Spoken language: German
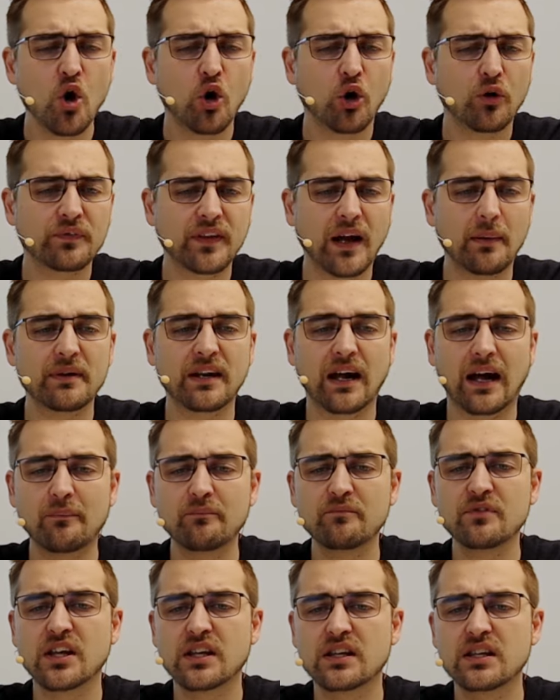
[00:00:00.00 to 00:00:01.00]
Und damit
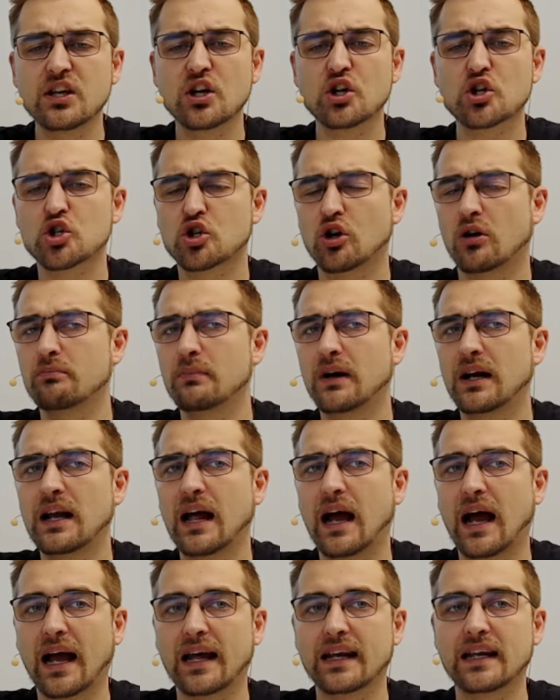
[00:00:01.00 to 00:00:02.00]
haben wir hier schon
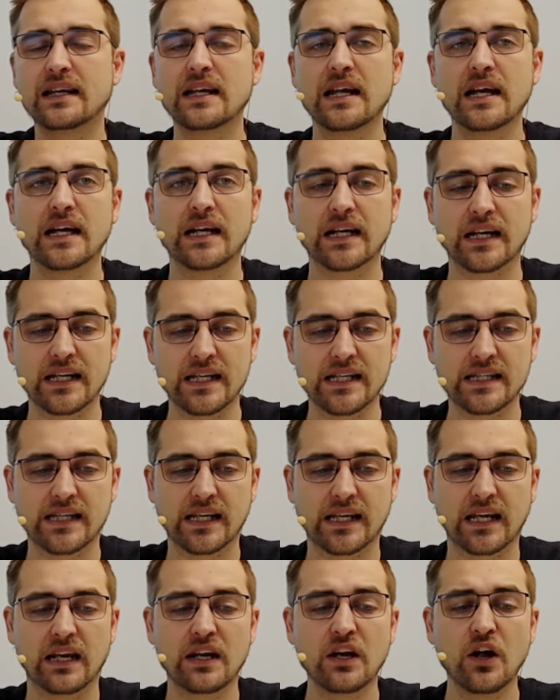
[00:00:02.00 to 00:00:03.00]
mal einen
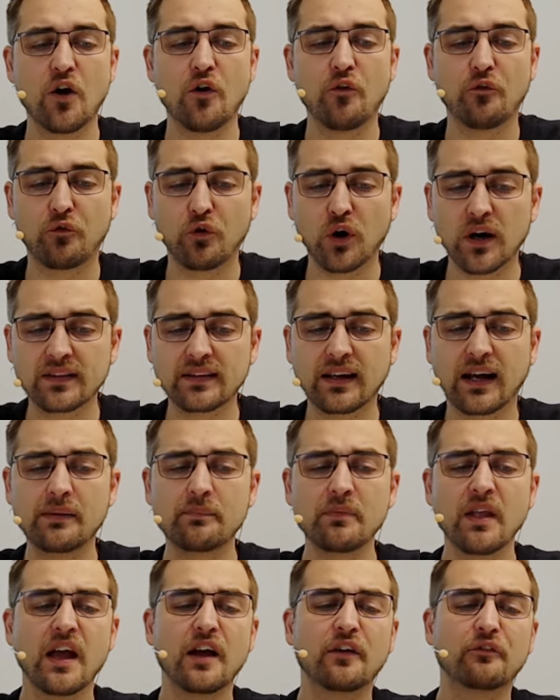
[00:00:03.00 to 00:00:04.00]
riesigen
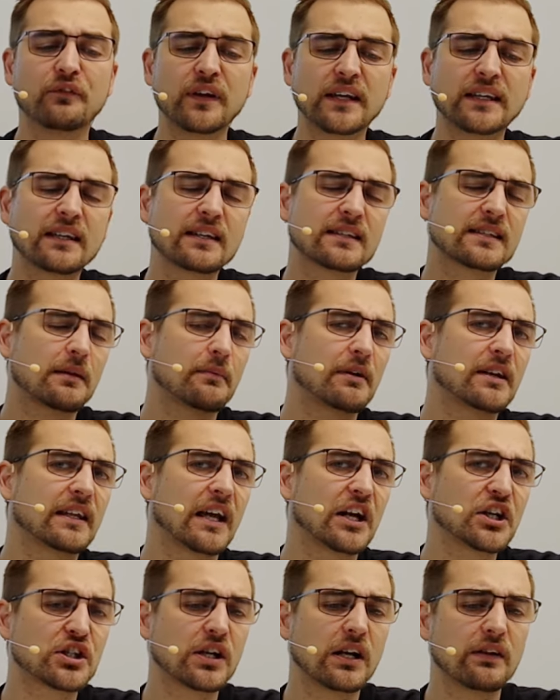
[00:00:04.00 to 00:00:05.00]
Vorteil. Wichtig ist aber an
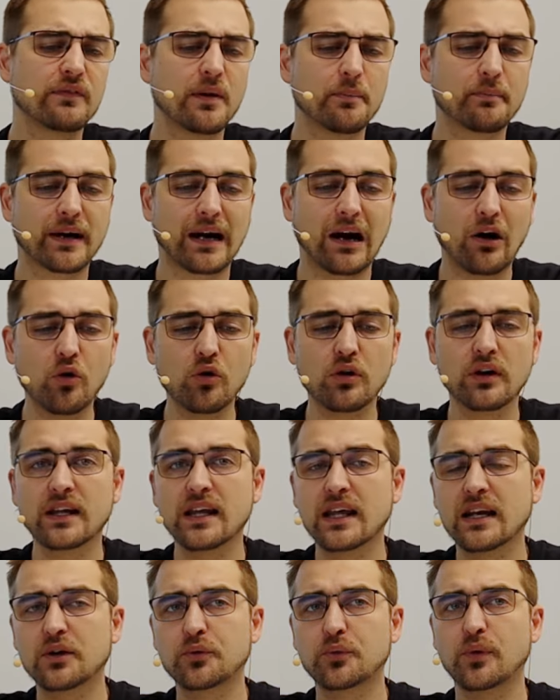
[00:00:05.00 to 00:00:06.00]
der Stelle, wir brauchen
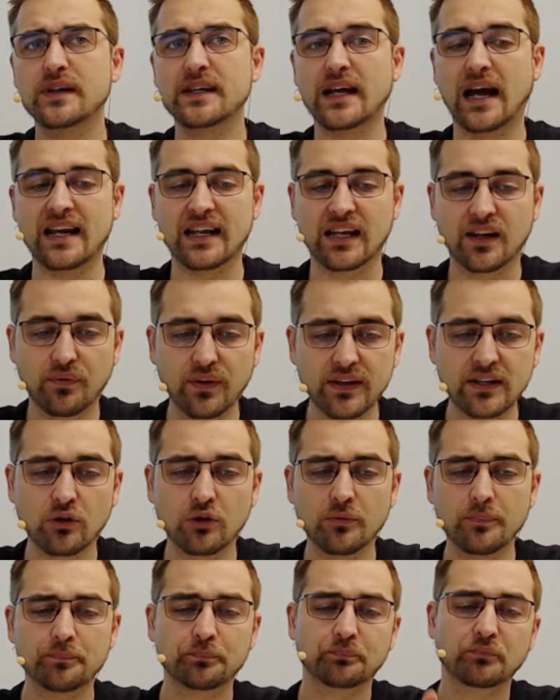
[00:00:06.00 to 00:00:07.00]
hier natürlich eine
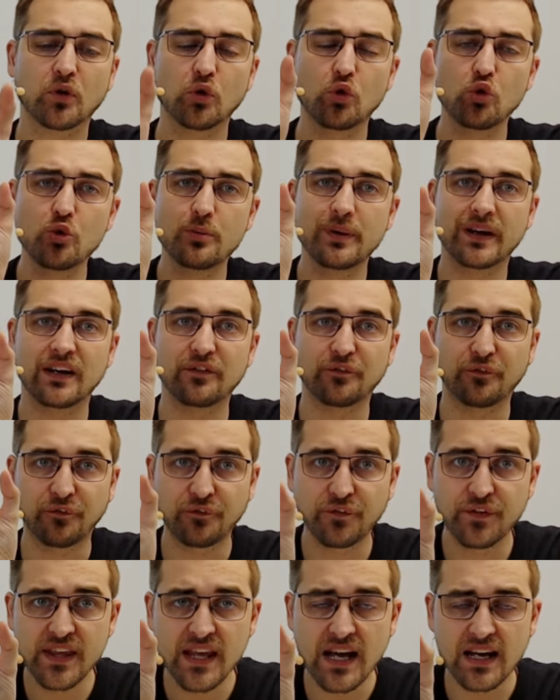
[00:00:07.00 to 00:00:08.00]
Quittung über den
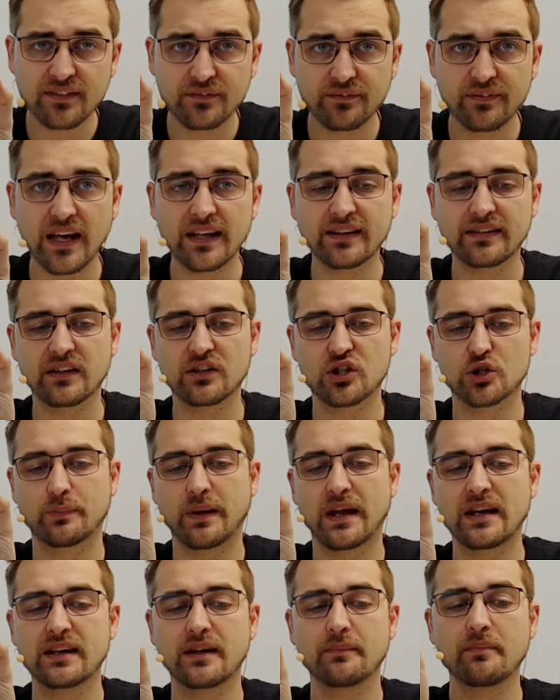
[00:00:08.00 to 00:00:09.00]
Fiat-Wert der
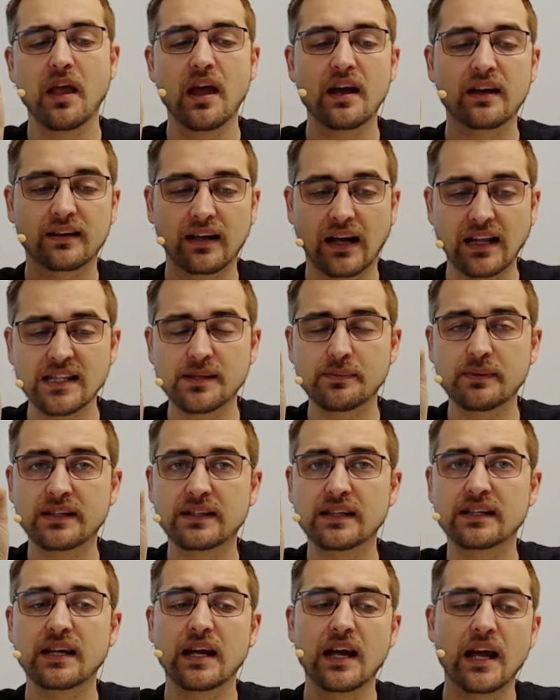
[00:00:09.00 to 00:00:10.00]
Spende. Ganz
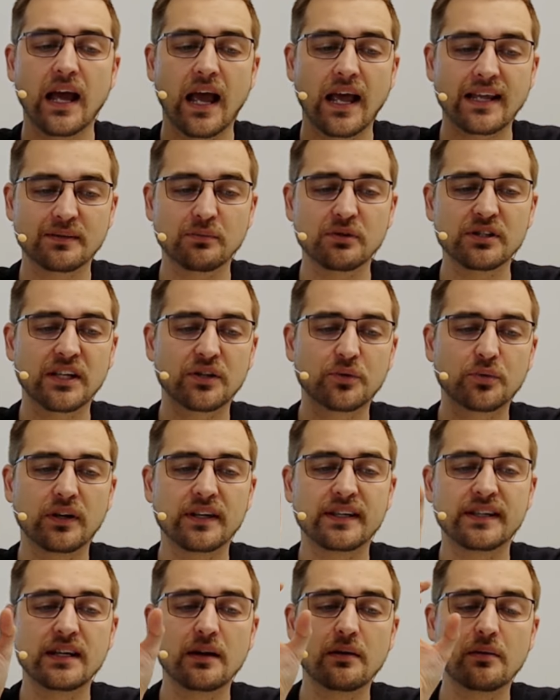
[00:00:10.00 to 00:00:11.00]
wichtig, es muss
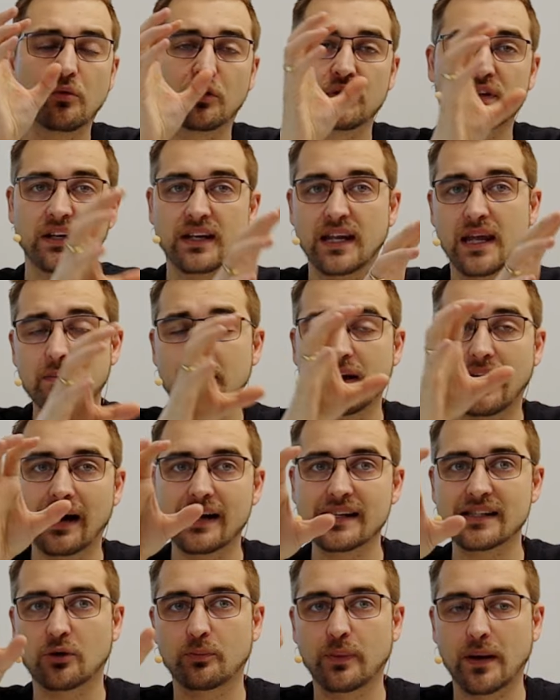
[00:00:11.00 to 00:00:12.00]
natürlich hier im Unternehmen
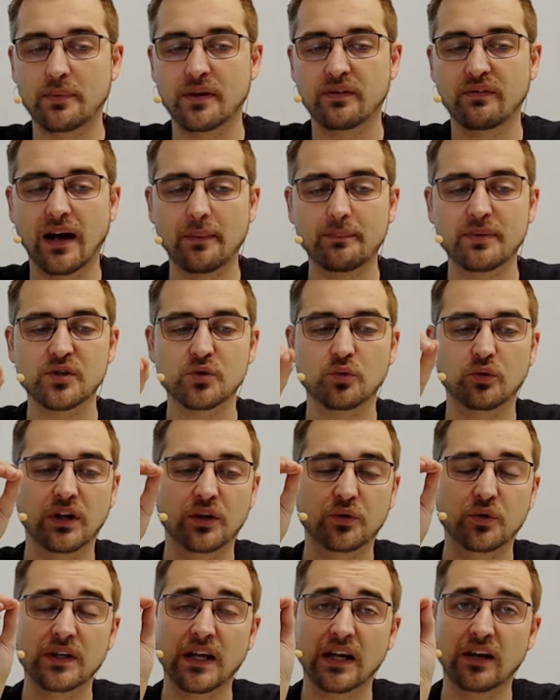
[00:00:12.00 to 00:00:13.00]
als auch bei Privatpersonen
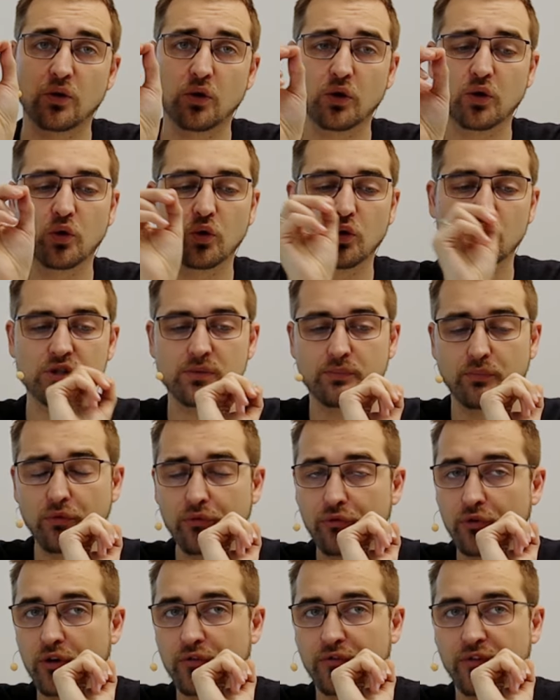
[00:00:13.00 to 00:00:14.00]
natürlich eine lückenlose
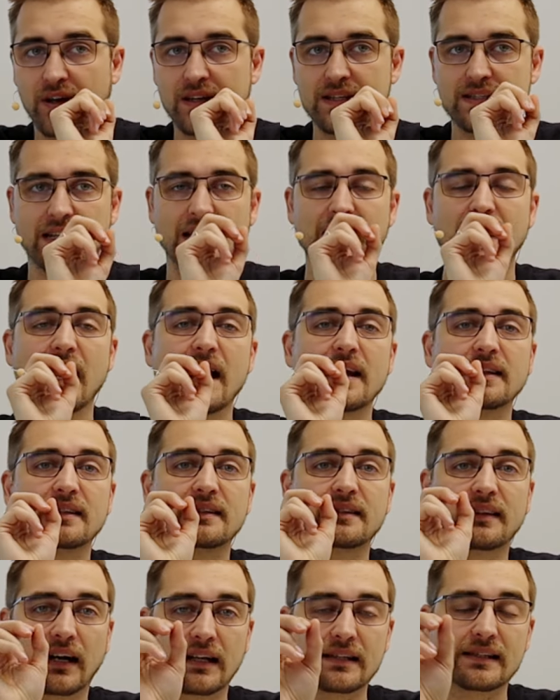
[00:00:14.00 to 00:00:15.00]
Buchführung vorhanden sein.
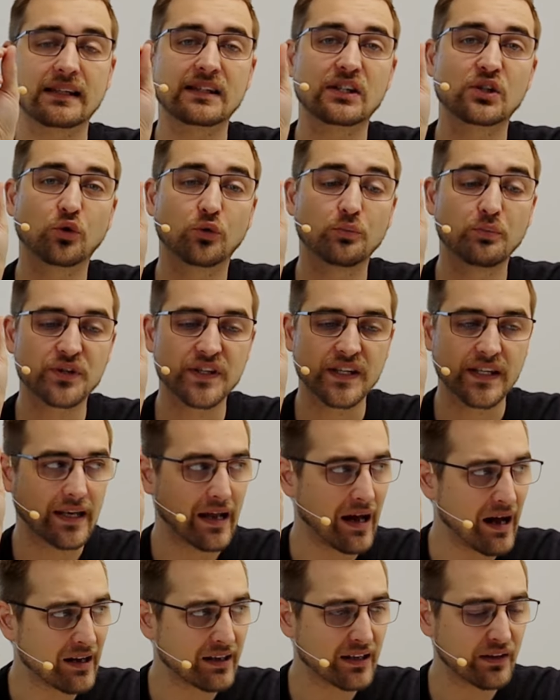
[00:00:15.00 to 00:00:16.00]
Die Transaktionen müssen
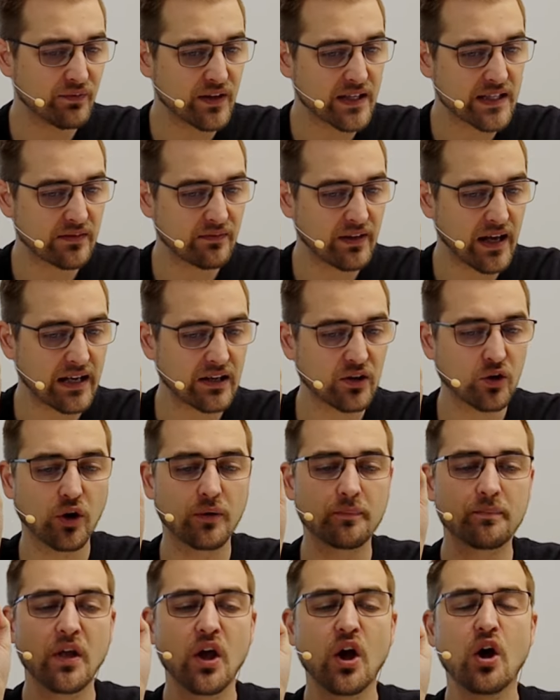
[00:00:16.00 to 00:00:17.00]
nachgewiesen werden
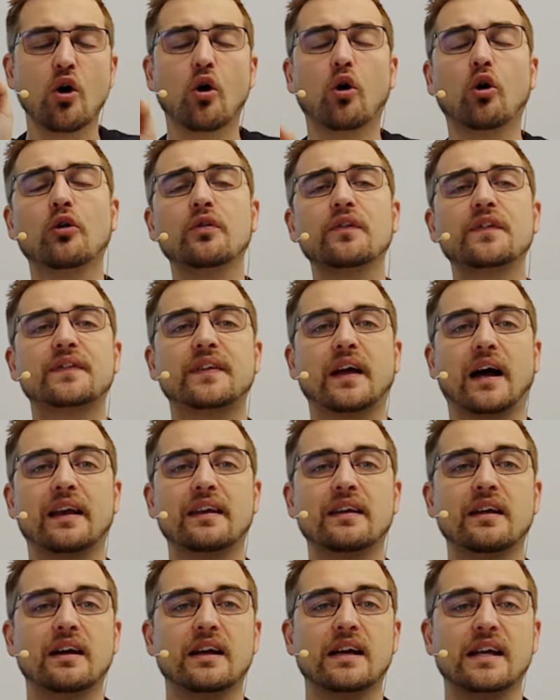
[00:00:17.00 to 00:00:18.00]
können und
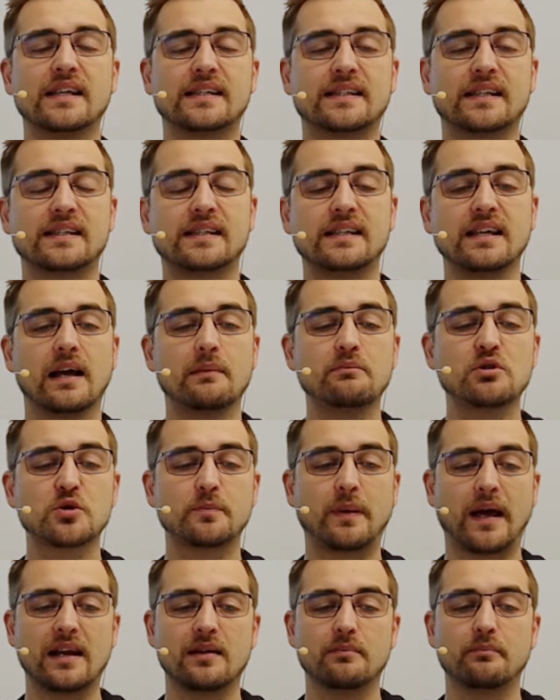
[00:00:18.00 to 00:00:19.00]
dann ist es hier im
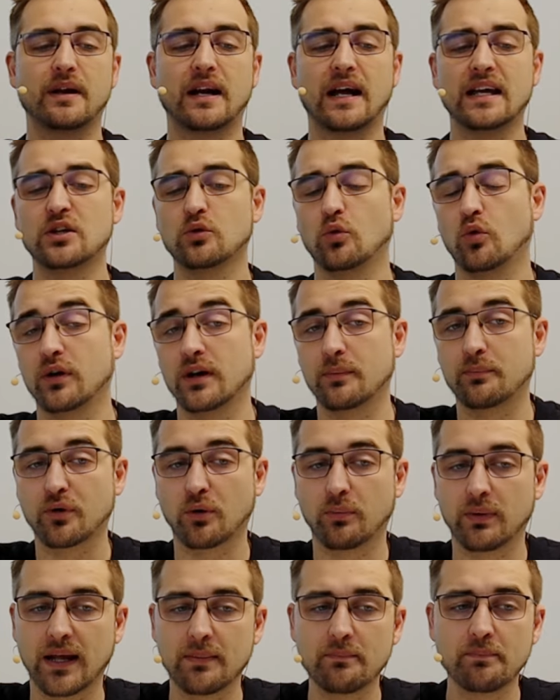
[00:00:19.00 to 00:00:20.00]
Spendenbereich ohne
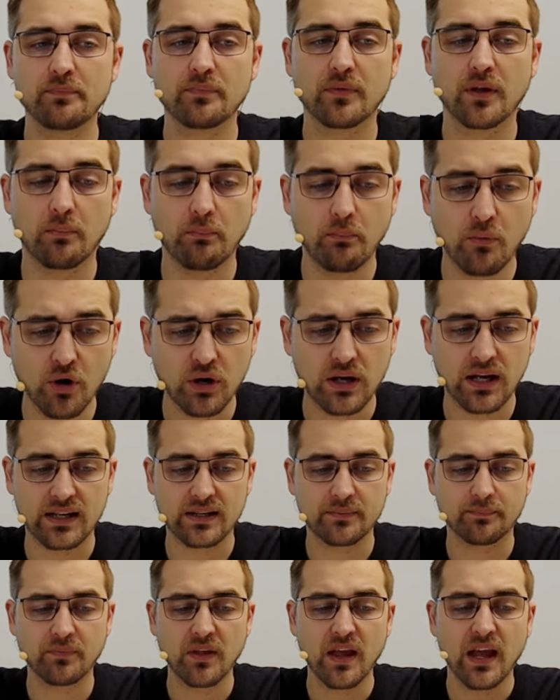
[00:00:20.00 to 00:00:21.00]
Problem
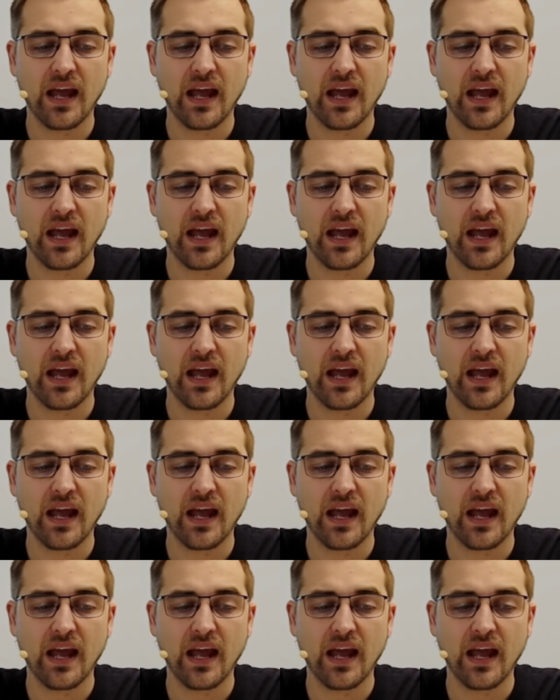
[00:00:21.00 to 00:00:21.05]
möglich.